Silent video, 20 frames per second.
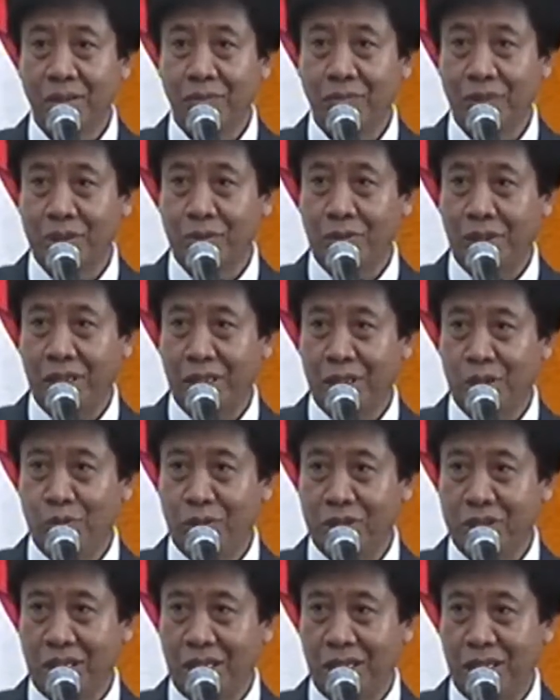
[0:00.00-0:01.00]
wassalatu
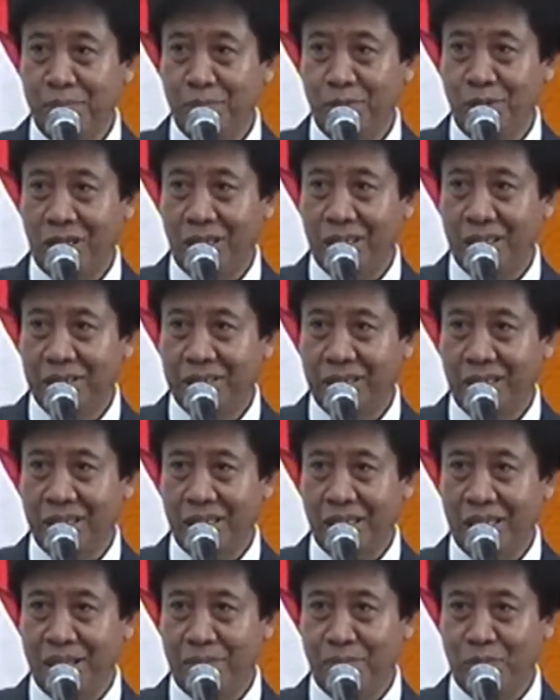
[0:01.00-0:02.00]
wassalamu ala
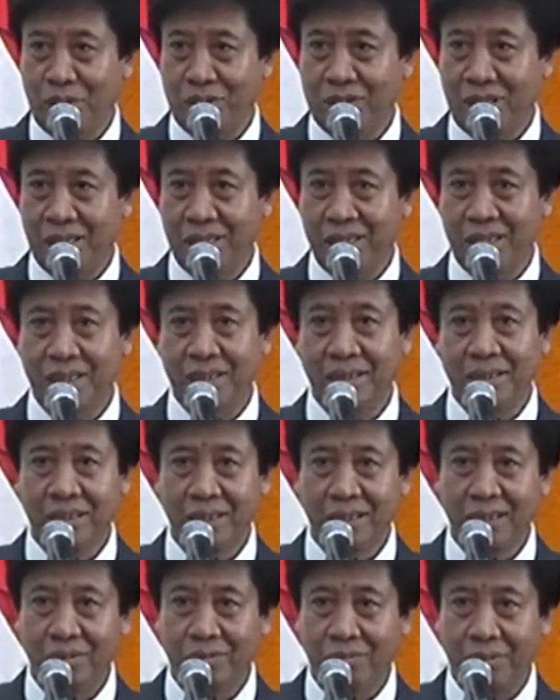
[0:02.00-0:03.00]
sayyidina mursalin
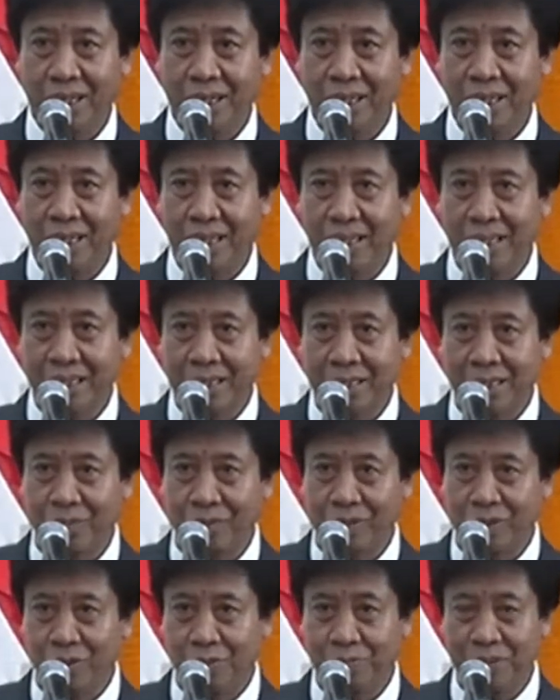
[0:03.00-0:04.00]
wa ala alihi
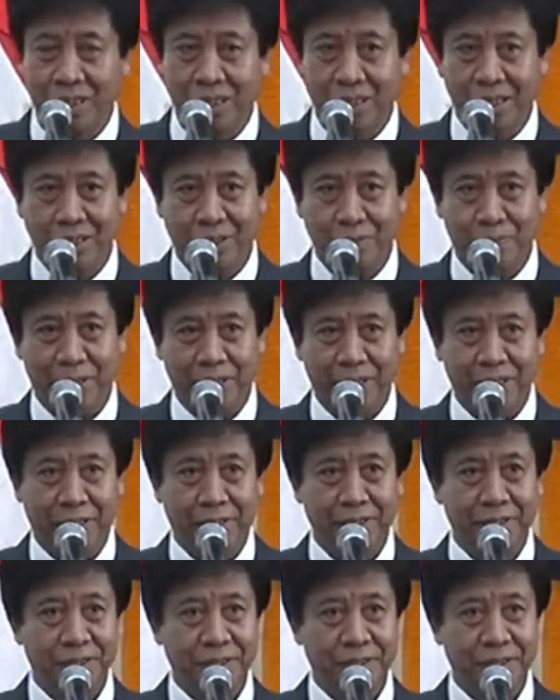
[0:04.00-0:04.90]
wa sabihi ajma'in.